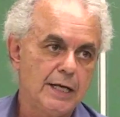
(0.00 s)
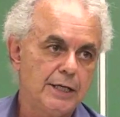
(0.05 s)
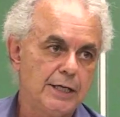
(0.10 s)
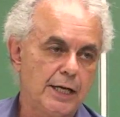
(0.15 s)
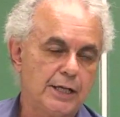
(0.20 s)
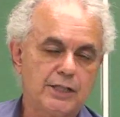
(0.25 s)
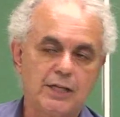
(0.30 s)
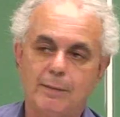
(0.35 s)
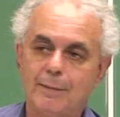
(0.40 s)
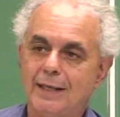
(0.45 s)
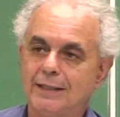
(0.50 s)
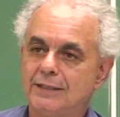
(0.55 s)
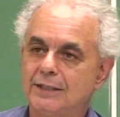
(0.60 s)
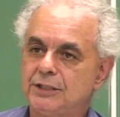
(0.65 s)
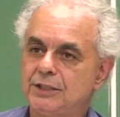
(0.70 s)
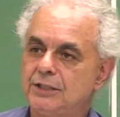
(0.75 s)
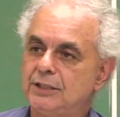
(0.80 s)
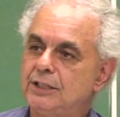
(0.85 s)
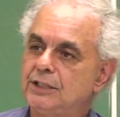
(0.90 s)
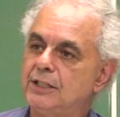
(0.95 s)
que é
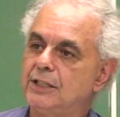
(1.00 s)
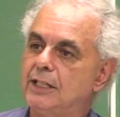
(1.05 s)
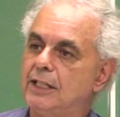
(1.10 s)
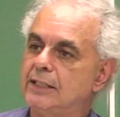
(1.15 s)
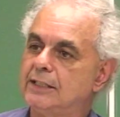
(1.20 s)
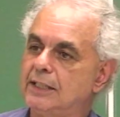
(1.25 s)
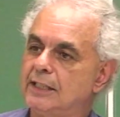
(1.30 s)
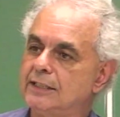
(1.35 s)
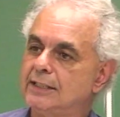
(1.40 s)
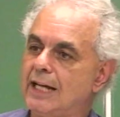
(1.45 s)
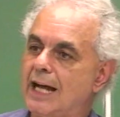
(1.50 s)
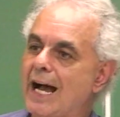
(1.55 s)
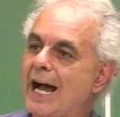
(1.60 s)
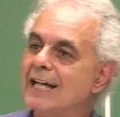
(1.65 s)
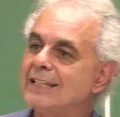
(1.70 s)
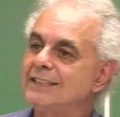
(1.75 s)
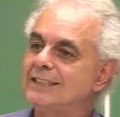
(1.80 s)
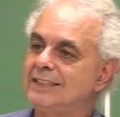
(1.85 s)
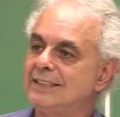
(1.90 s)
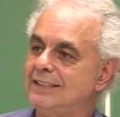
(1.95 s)
chamada de degenerescência
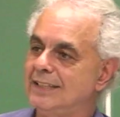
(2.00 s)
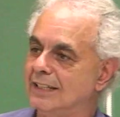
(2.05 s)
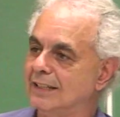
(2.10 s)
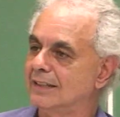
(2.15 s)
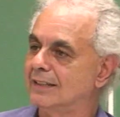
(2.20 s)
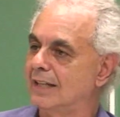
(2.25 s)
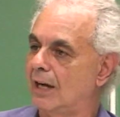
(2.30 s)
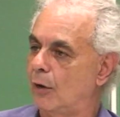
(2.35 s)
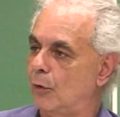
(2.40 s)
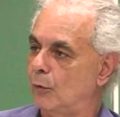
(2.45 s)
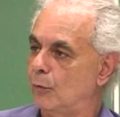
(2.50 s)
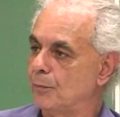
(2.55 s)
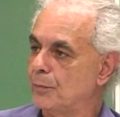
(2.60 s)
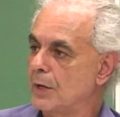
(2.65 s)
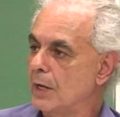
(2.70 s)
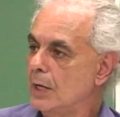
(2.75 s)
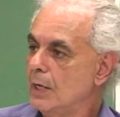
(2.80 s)
acidental,